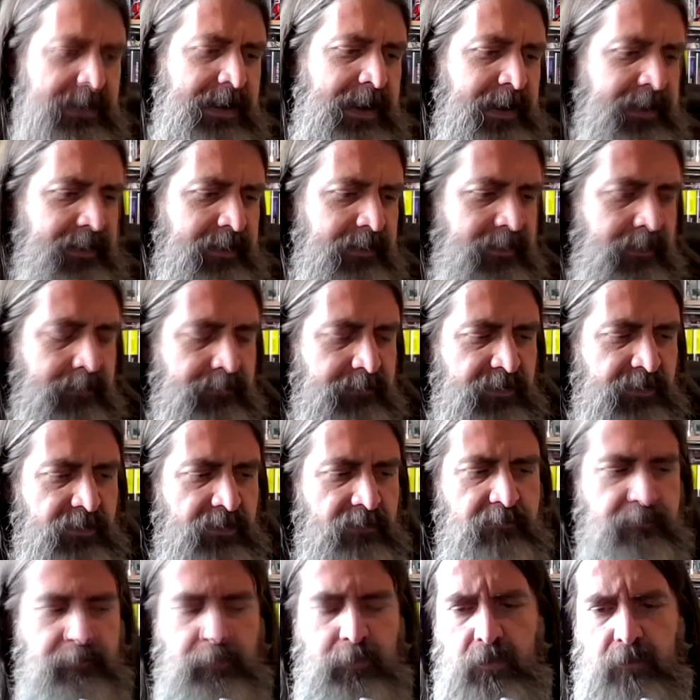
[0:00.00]
la
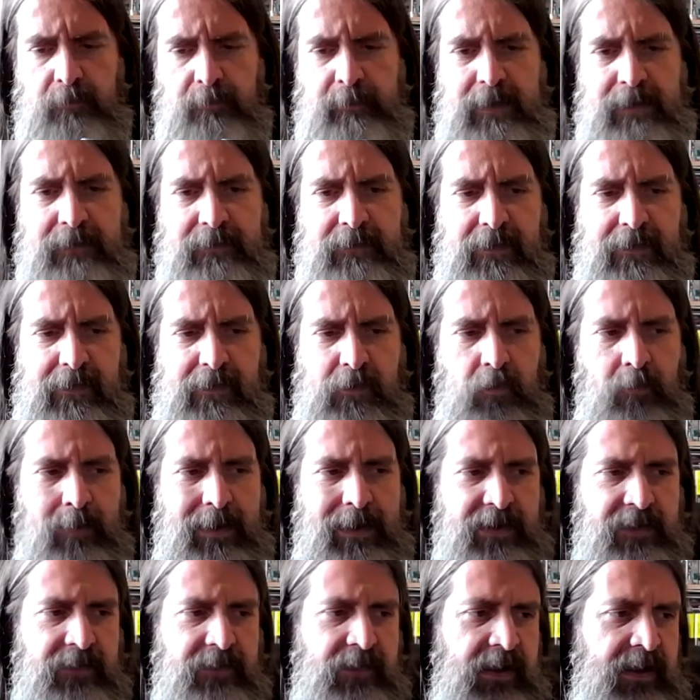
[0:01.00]
recepción por parte de la
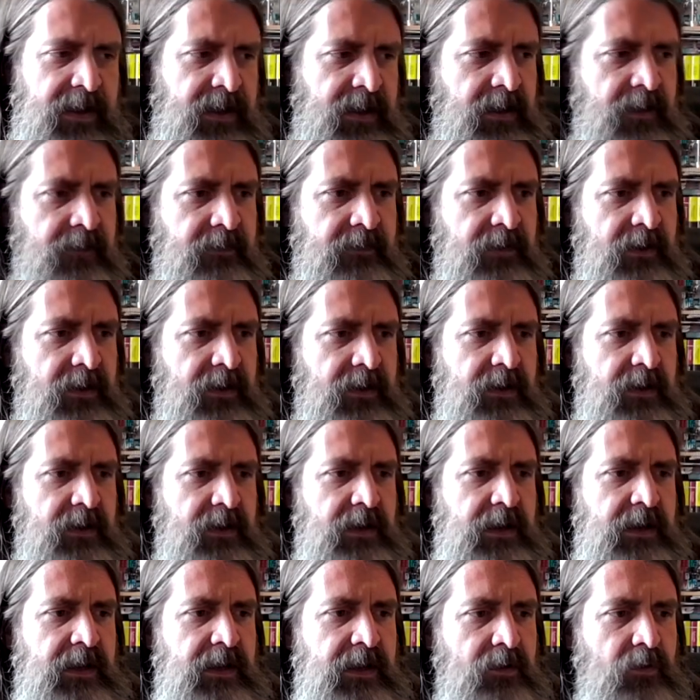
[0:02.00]
humanidad,
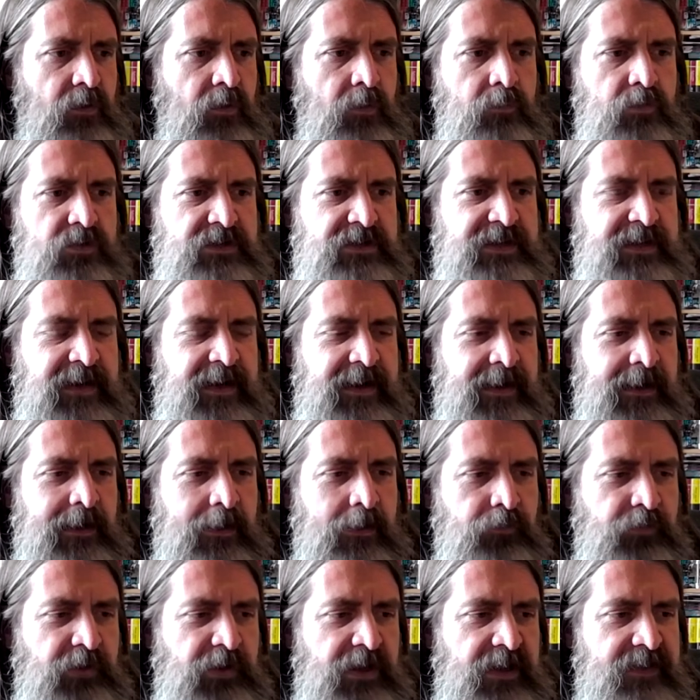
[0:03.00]
eh, cómo se
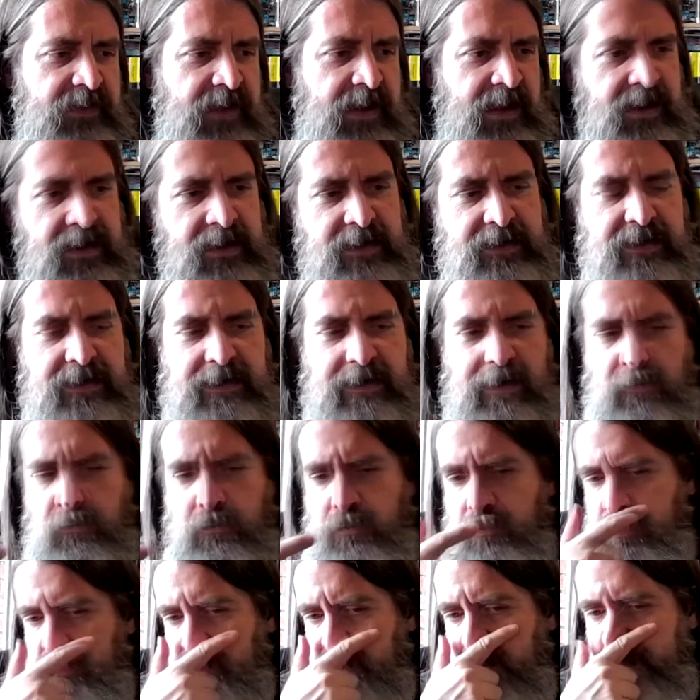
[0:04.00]
llegaron a utilizar y en
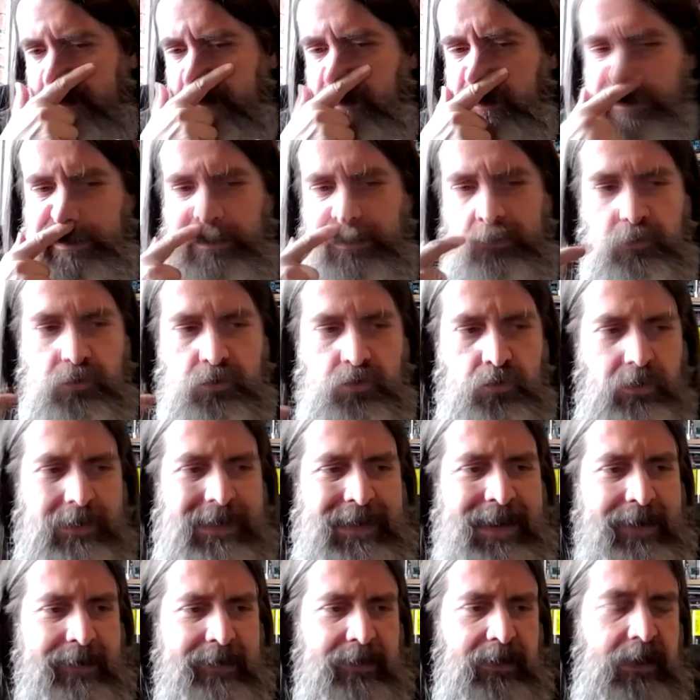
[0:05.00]
algunos momentos incluso
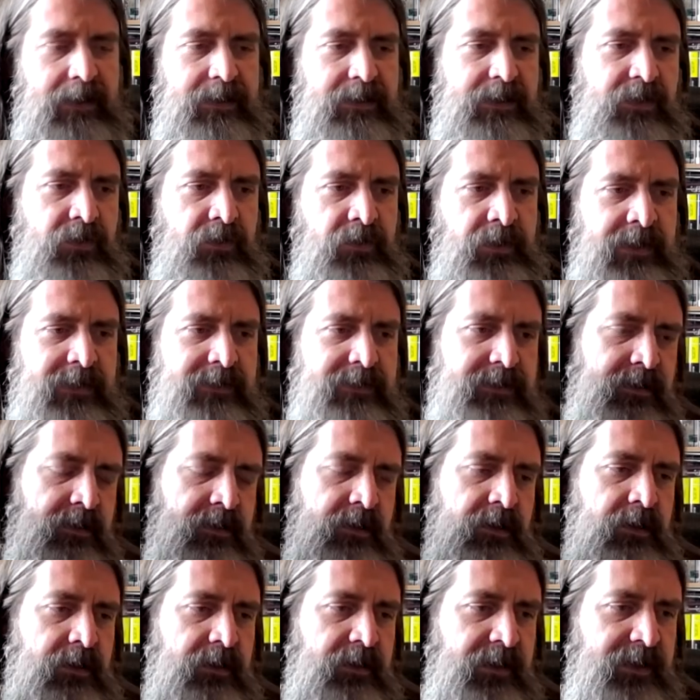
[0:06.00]
las relaciones
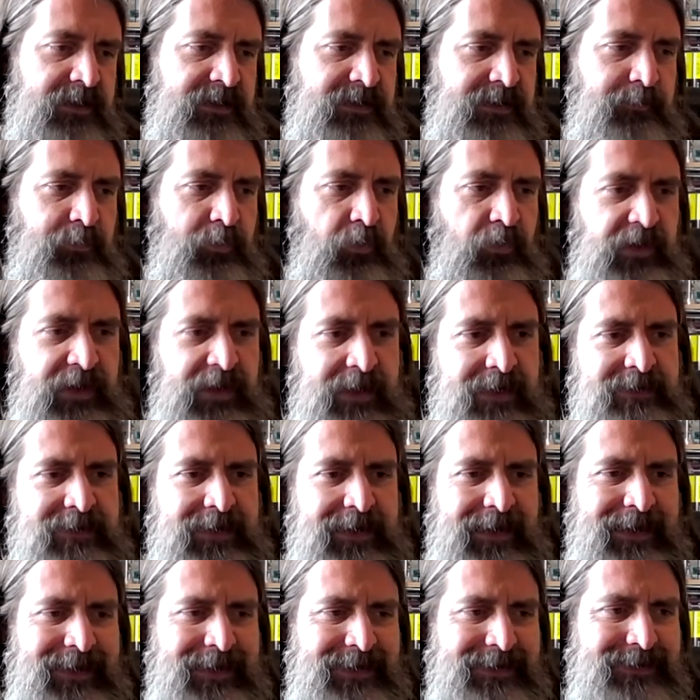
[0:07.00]
que se podrían
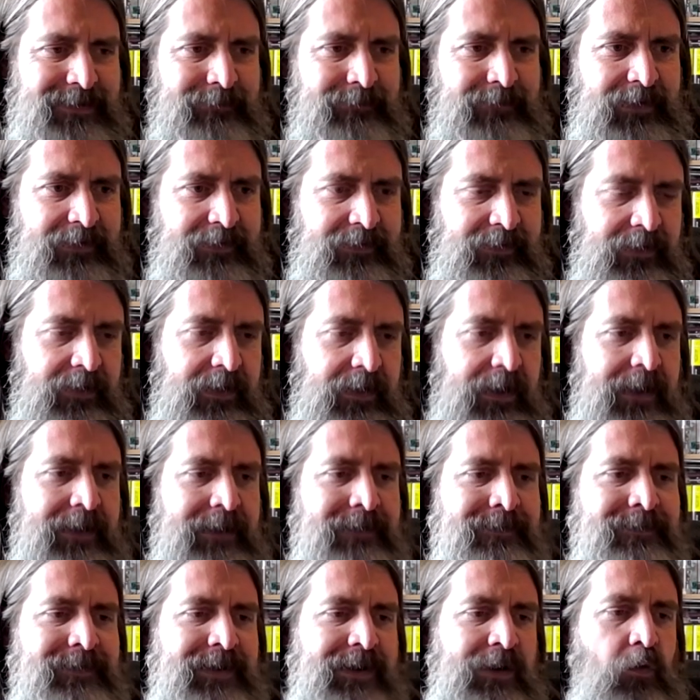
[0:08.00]
llegar a establecer
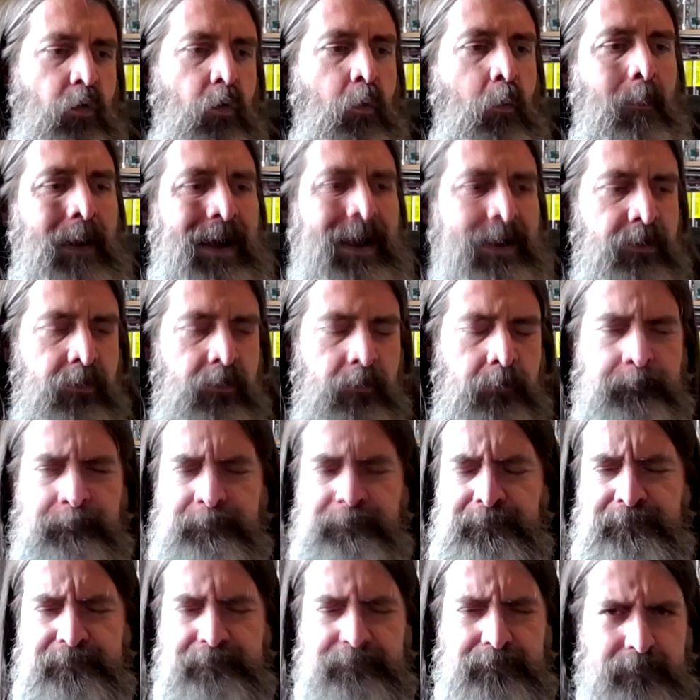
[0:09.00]
entre humano
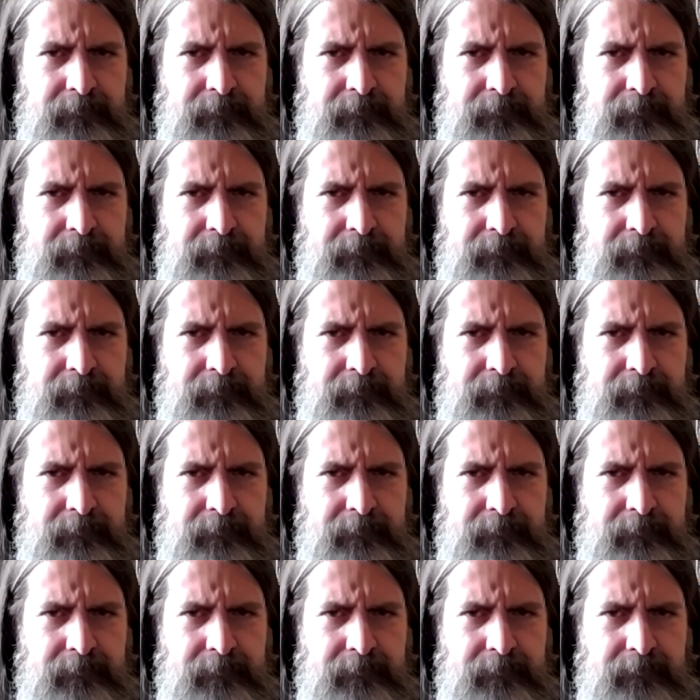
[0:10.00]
